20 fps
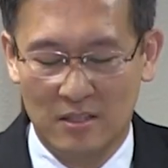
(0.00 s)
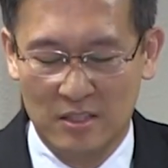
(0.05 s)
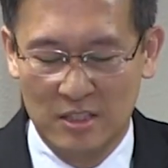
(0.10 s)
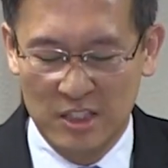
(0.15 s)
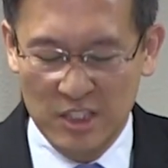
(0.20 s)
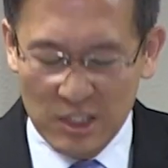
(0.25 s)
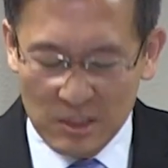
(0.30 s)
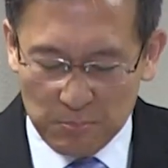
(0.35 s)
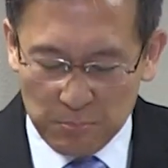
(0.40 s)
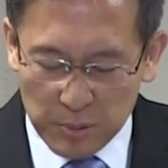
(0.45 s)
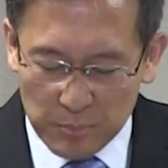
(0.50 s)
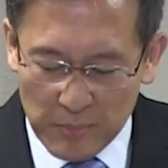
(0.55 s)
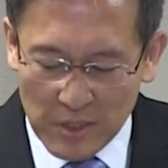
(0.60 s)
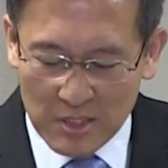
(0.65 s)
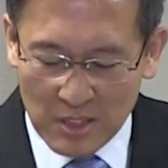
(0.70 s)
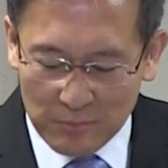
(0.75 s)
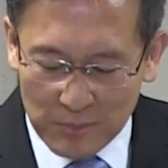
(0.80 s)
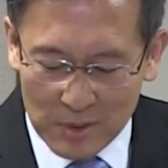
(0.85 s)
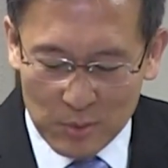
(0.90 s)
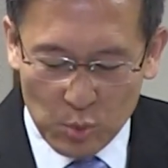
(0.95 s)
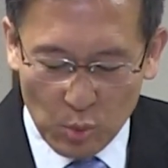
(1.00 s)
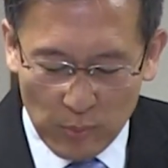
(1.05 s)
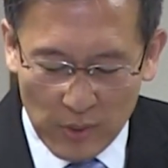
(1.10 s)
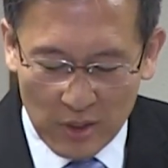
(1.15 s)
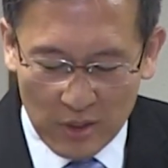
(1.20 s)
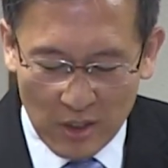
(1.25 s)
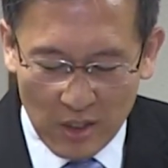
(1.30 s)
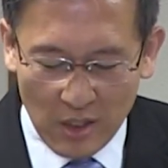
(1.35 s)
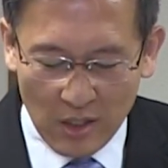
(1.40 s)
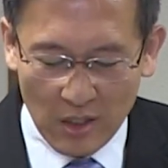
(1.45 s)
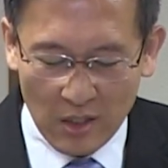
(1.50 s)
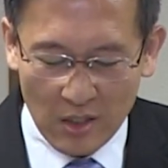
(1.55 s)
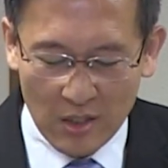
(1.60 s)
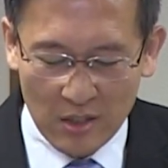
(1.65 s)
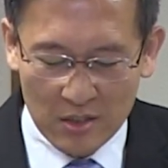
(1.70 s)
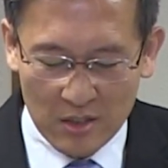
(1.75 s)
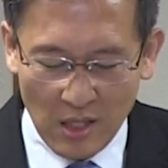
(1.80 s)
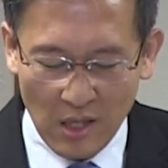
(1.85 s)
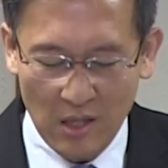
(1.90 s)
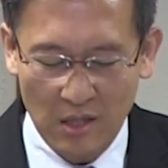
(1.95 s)
슬픔에 잠긴 요배에게
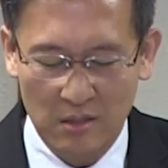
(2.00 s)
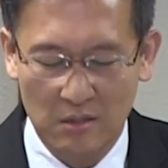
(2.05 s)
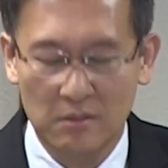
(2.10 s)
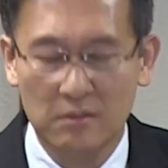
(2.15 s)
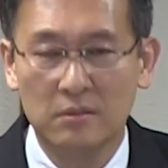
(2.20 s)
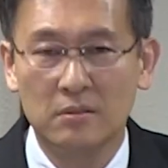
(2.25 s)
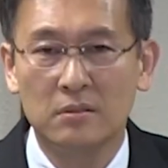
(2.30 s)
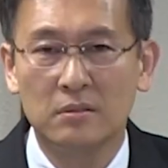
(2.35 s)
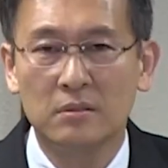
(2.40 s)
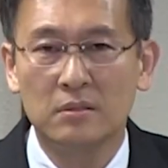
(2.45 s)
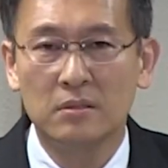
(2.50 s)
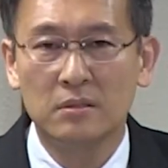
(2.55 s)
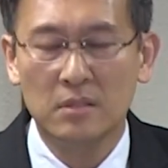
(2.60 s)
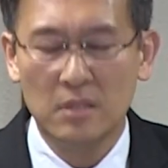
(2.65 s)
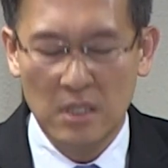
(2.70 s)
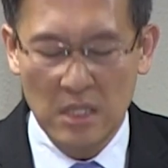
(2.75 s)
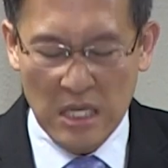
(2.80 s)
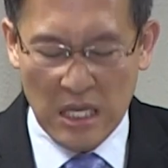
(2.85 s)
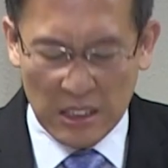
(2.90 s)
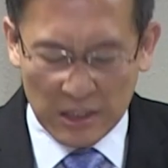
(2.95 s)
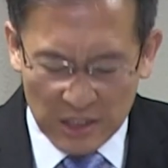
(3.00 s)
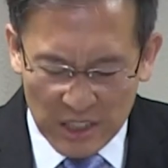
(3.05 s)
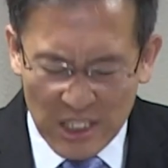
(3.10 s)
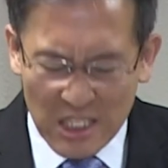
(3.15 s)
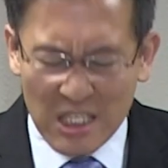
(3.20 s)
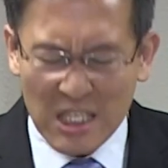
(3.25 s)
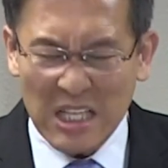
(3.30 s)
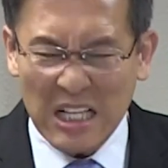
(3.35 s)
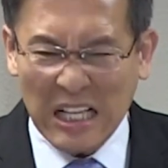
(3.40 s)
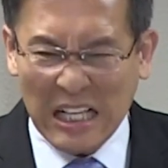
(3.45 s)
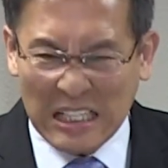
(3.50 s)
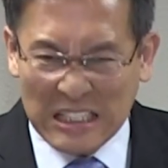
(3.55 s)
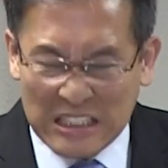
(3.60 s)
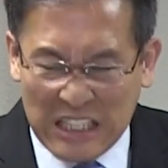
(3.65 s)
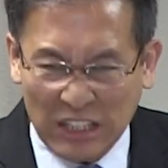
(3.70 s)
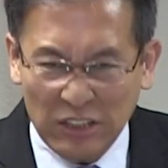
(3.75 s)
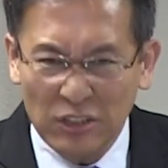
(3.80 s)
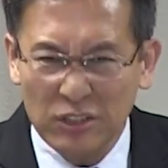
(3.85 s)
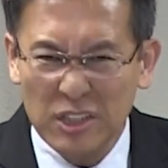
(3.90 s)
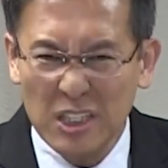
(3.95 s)
야, 네
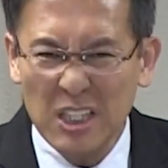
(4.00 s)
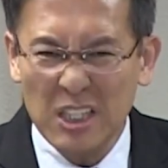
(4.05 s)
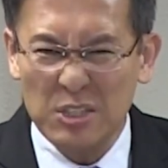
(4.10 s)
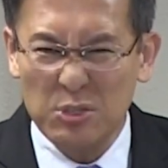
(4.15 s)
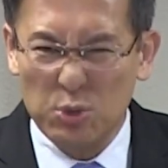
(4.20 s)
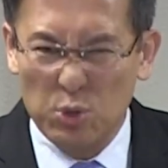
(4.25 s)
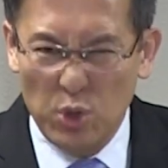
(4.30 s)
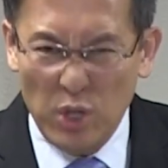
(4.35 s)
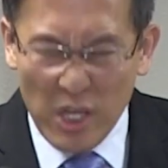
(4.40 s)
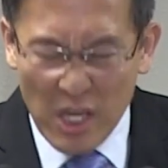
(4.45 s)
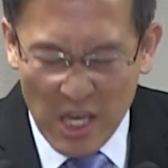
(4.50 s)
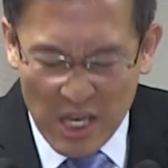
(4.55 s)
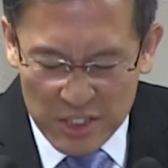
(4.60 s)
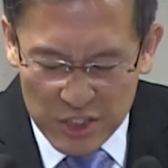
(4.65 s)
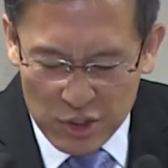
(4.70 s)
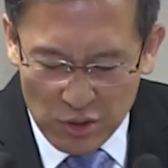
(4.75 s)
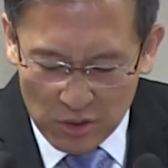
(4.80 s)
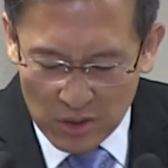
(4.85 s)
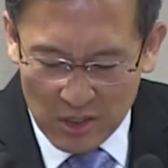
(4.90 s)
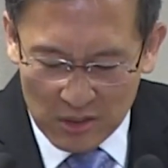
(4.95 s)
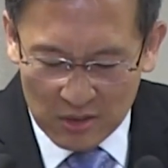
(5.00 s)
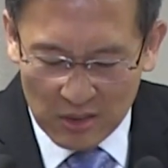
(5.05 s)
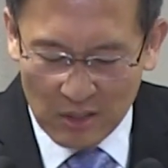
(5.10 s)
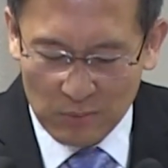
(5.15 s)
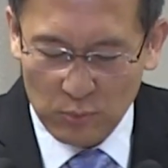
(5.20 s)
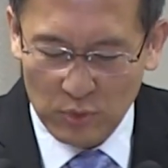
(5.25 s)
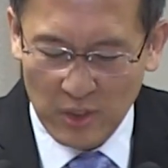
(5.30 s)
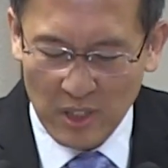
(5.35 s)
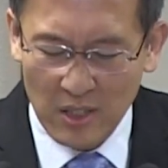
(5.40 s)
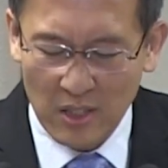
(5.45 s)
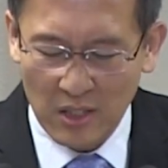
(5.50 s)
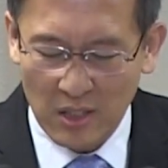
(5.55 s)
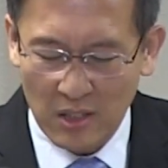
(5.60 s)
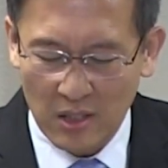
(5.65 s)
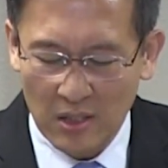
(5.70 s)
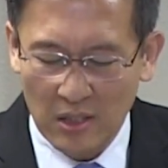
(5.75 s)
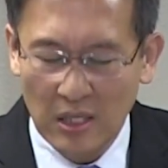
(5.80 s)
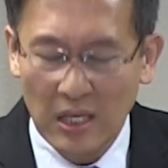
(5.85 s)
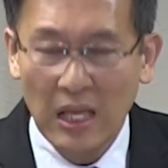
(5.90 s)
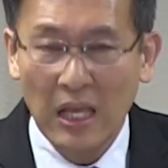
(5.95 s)
자녀들이 죄 지었기
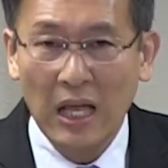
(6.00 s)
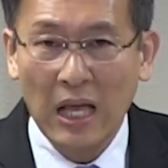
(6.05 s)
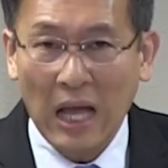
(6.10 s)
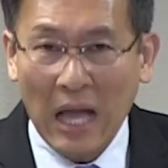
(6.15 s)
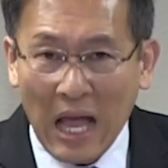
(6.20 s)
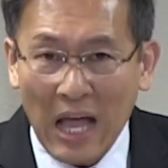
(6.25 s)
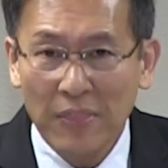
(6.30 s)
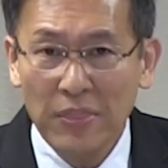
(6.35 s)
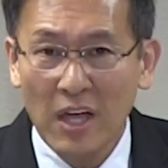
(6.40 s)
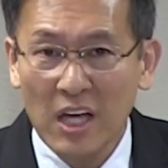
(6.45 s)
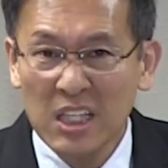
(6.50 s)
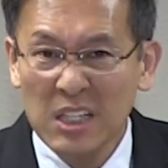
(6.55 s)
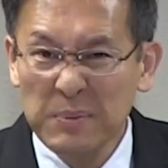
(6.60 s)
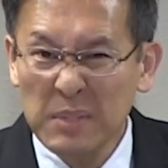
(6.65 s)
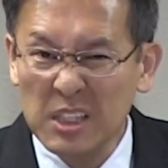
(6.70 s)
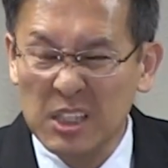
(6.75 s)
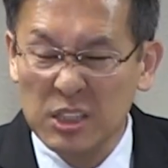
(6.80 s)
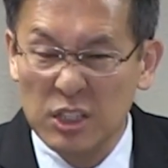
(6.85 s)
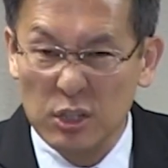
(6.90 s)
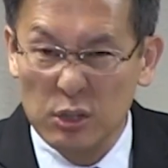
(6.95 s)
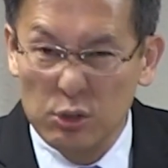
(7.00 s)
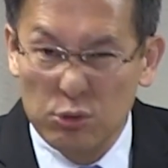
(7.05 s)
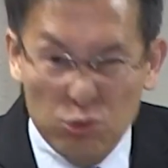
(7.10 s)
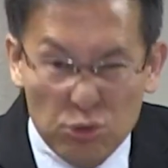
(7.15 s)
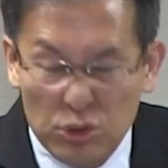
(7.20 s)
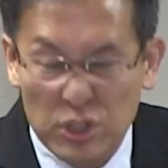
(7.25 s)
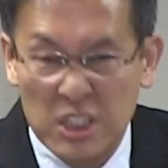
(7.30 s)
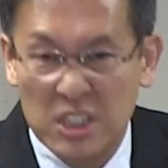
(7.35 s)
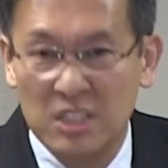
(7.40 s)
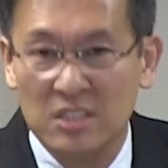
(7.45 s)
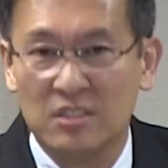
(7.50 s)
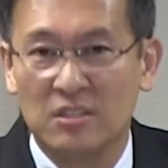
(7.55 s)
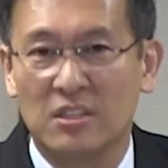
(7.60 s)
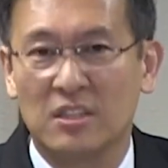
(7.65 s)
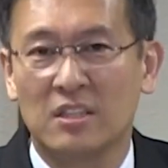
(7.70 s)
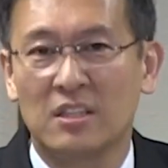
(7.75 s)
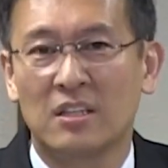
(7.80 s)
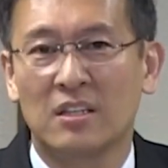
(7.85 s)
때문에 하나님이 그들을 죽이신 거야.